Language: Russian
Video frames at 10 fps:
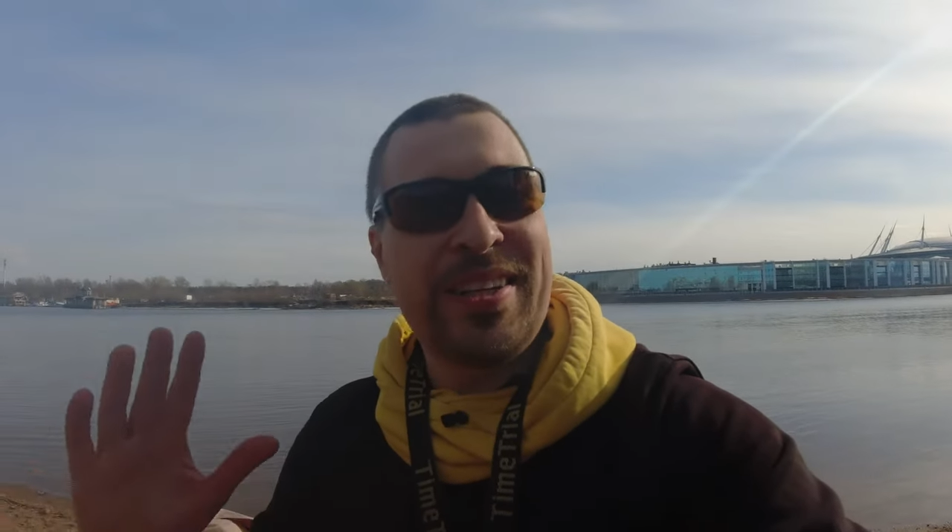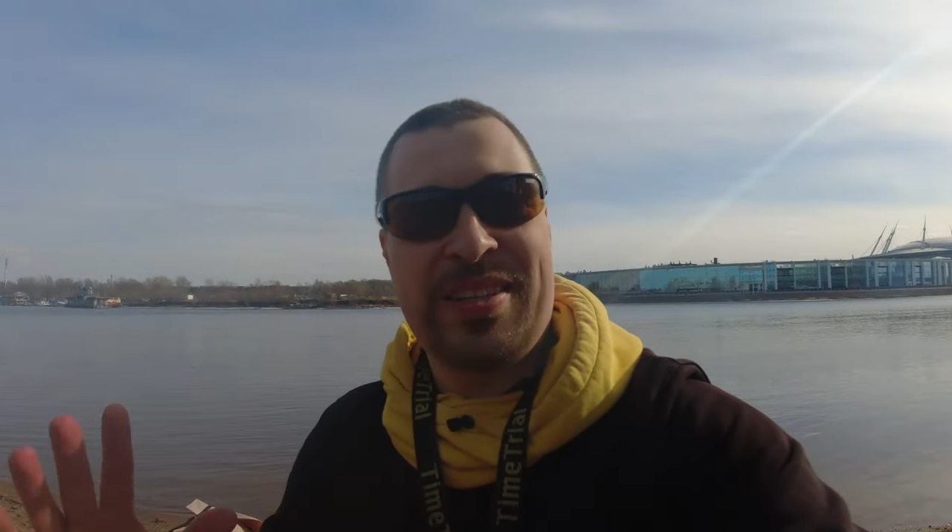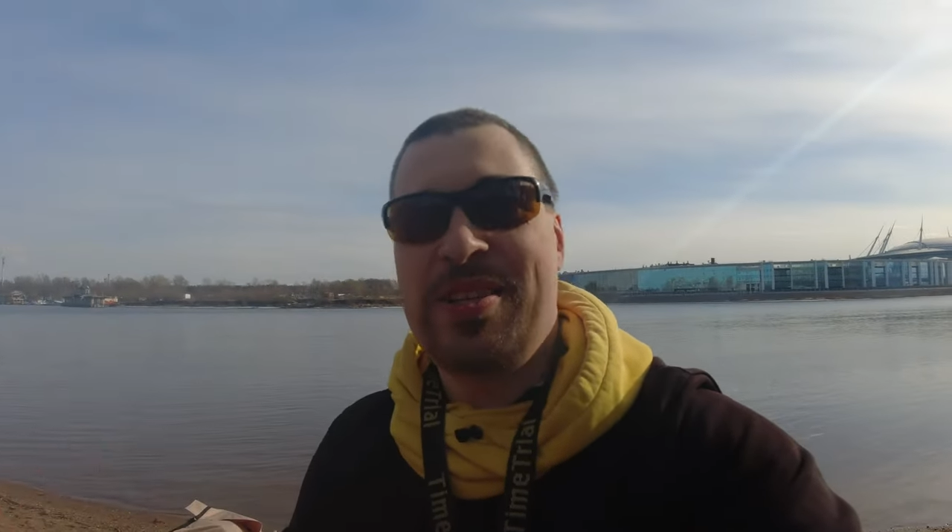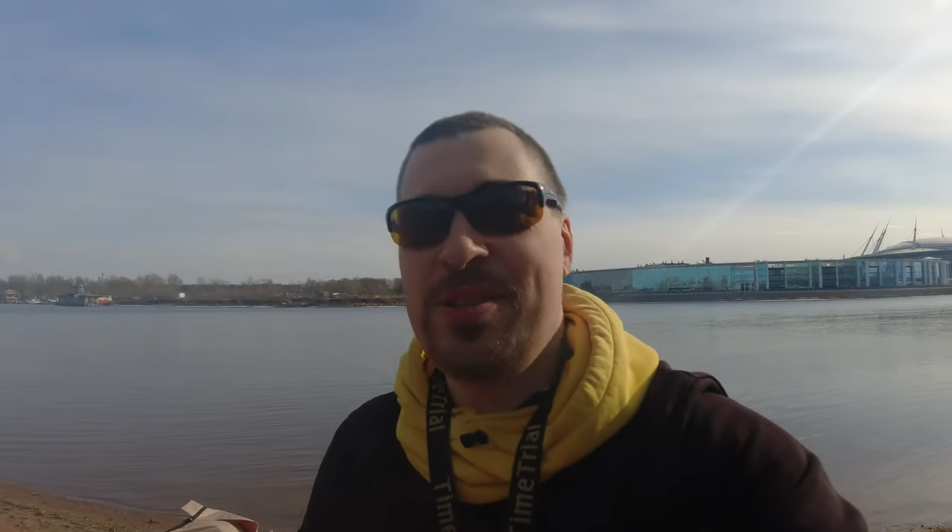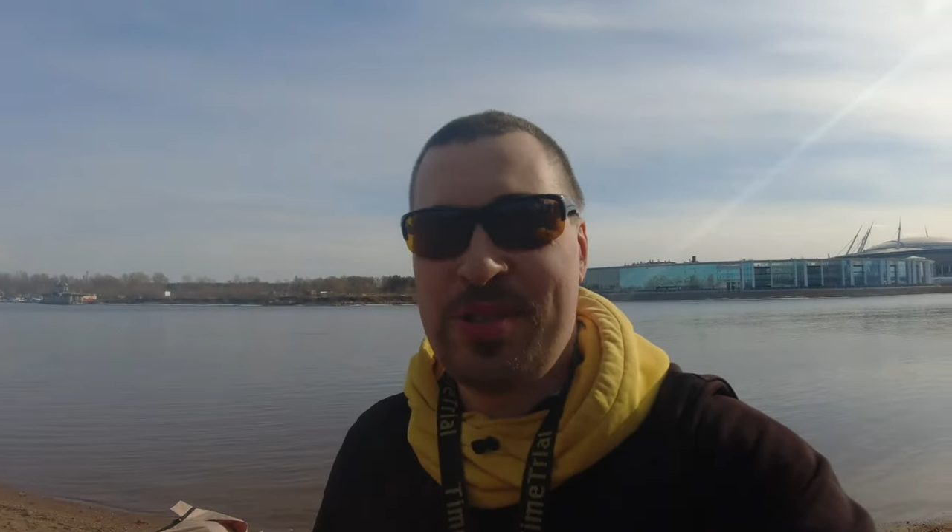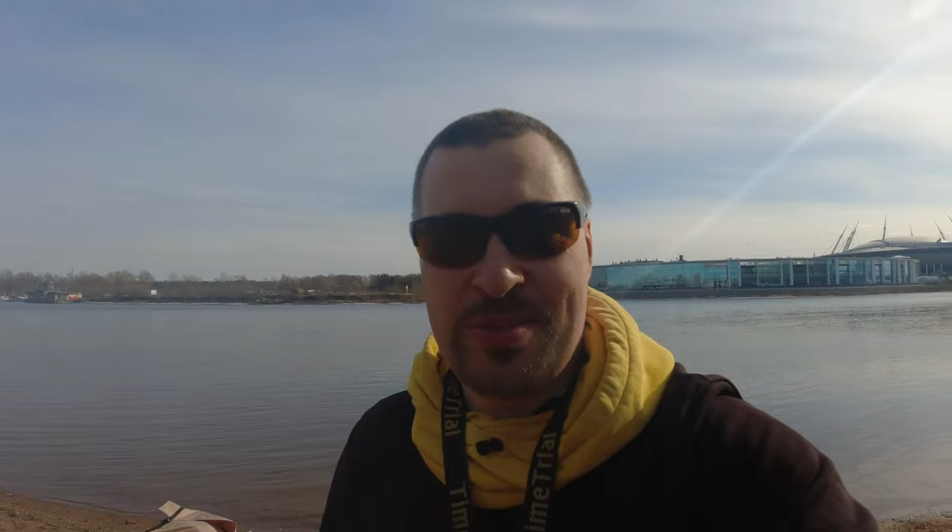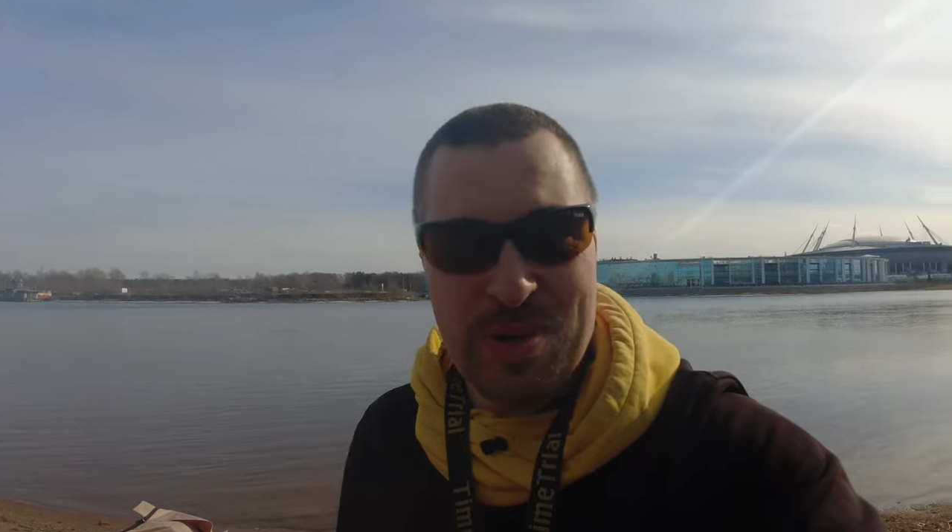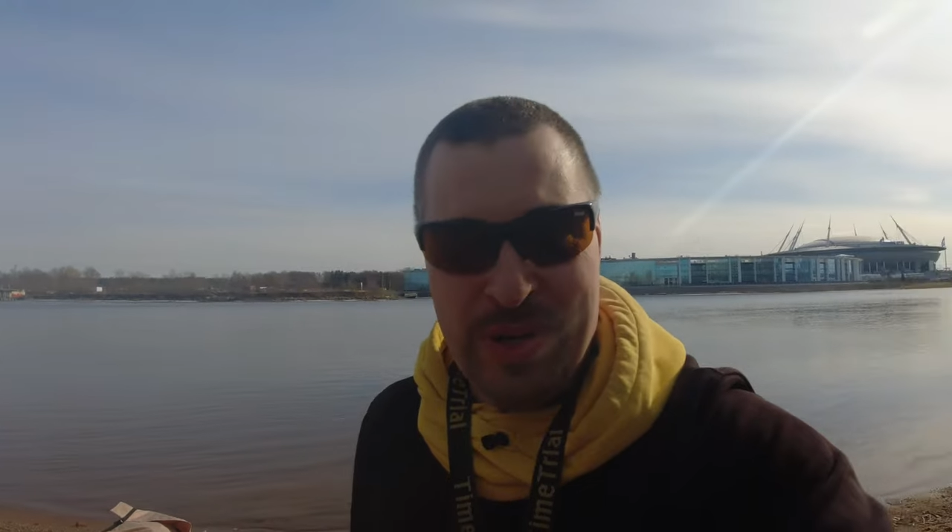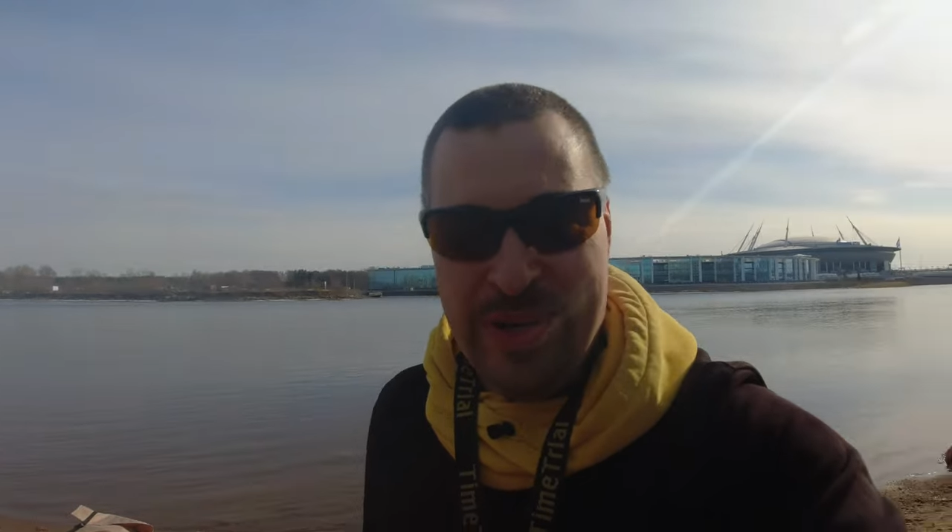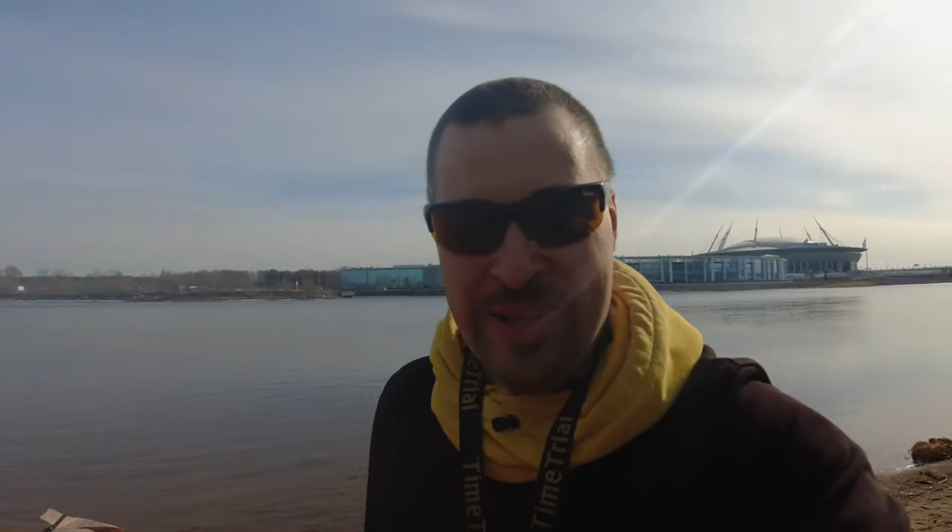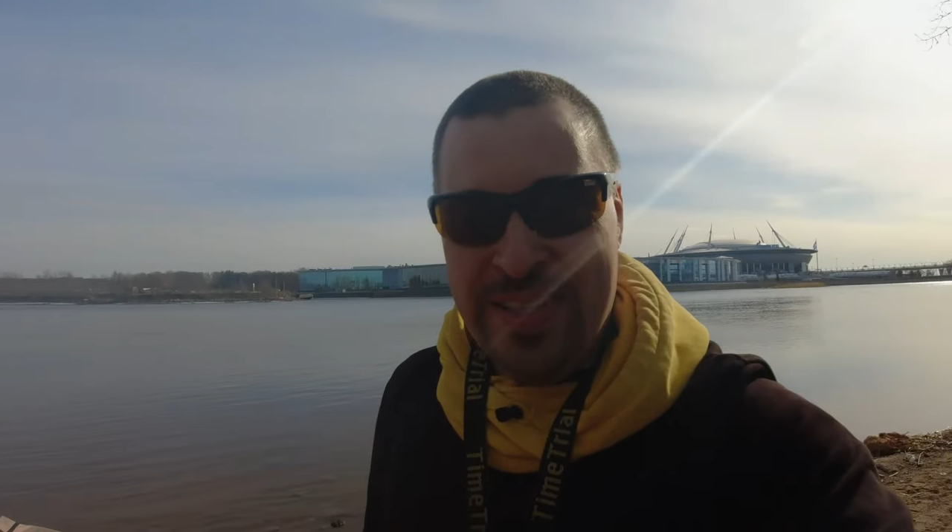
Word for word: этой зимой.